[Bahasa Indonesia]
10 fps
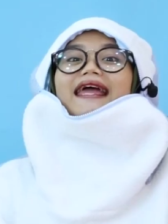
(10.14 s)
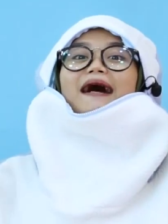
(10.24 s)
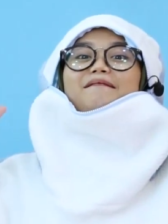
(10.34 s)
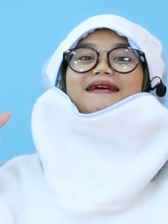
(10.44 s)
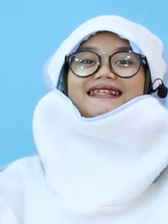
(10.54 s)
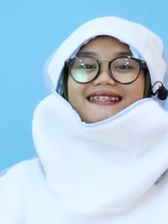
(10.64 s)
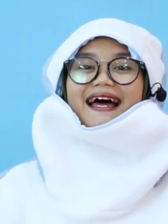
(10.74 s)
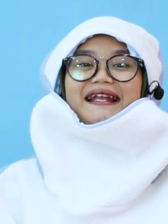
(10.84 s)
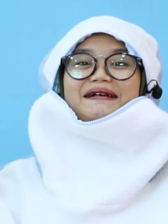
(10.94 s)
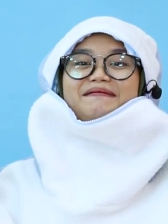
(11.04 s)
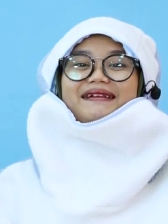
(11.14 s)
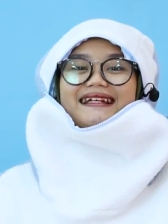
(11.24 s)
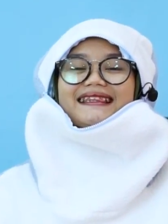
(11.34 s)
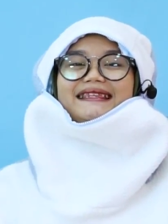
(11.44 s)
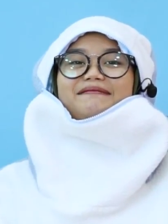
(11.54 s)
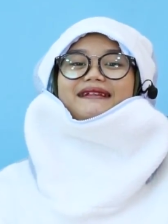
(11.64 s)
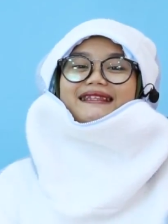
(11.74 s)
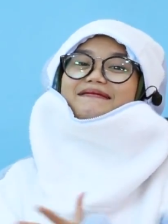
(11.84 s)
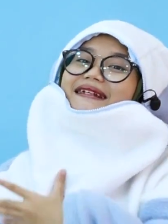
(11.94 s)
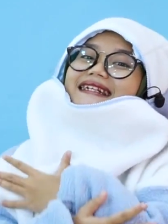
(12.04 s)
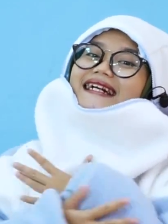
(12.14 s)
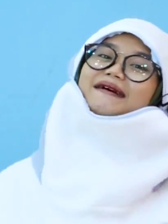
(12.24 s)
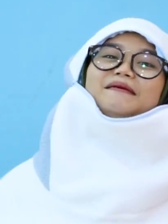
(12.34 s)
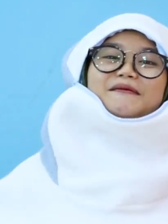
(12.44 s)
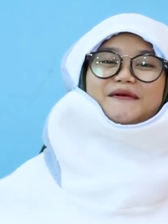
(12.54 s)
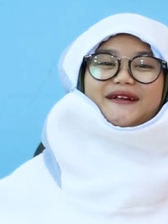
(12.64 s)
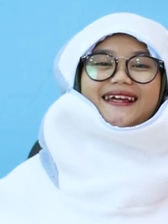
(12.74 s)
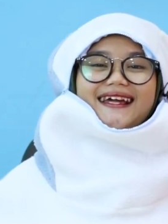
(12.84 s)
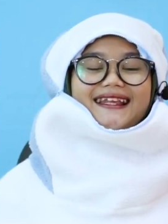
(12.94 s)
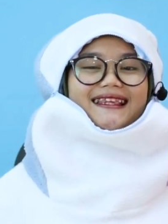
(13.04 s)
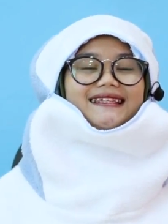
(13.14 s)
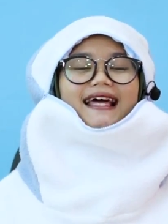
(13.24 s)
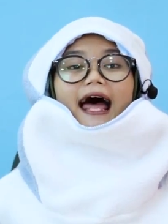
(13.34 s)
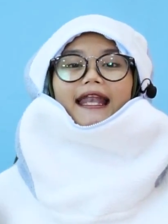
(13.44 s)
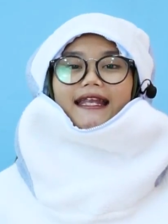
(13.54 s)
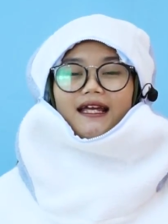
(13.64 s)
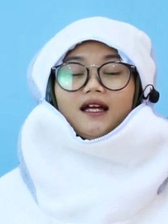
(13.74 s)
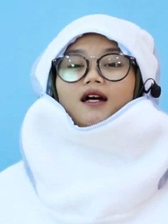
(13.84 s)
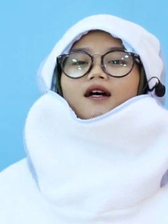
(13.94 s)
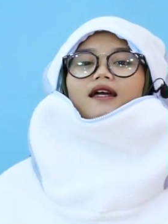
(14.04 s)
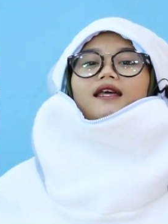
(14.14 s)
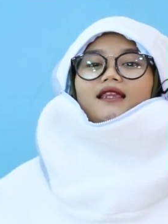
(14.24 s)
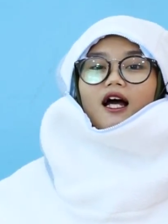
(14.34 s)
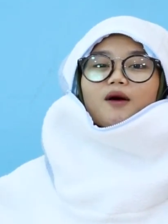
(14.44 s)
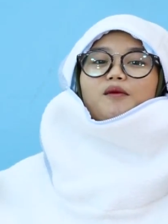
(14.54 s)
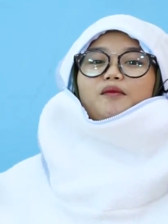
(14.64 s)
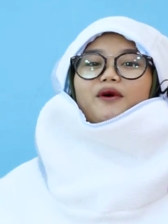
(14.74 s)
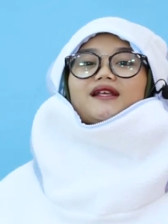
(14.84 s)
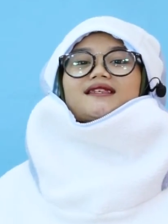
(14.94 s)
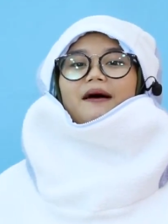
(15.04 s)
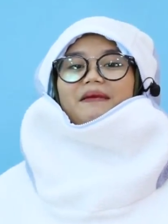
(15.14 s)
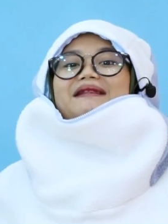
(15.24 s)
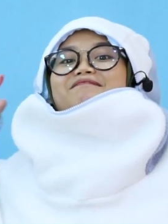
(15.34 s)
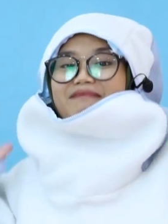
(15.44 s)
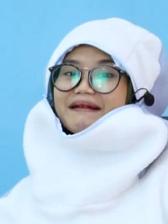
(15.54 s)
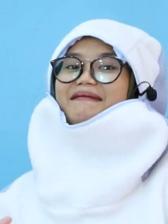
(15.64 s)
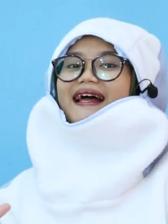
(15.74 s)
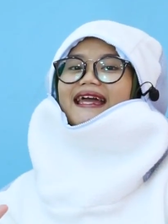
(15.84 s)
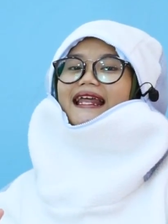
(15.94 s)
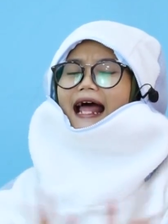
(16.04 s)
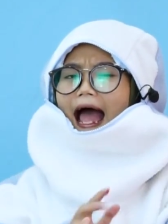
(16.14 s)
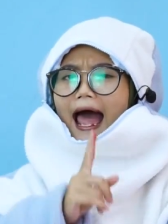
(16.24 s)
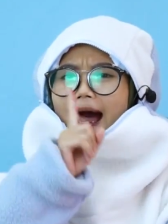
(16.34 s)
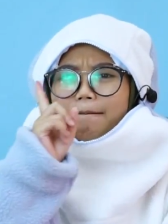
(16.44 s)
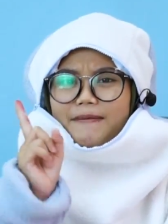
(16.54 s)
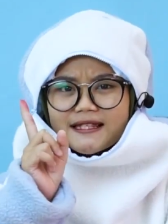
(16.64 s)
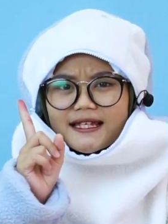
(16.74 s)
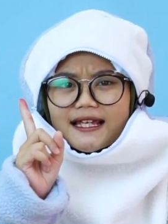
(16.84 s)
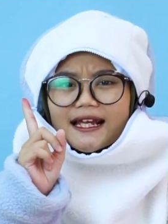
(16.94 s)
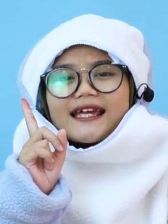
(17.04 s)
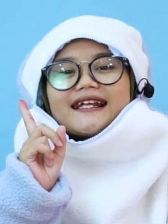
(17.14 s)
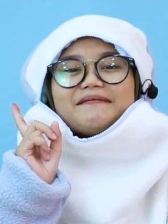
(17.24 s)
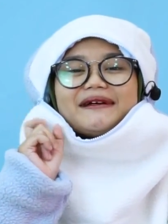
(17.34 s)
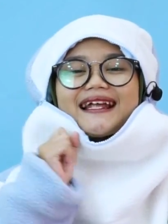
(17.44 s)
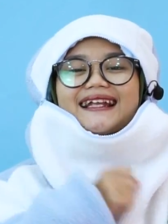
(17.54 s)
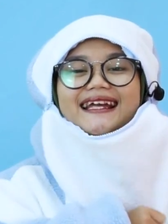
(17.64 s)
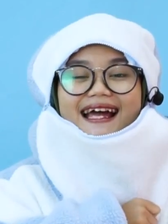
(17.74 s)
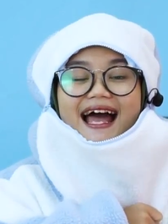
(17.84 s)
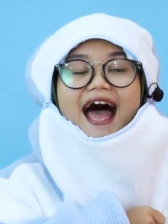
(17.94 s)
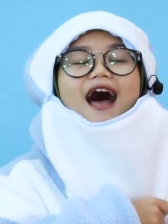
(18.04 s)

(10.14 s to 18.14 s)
Yang bisa nemenin teman-teman ngebuburit Jadi kita ngebuburit sambil bermain Apa sih kira-kira mainannya?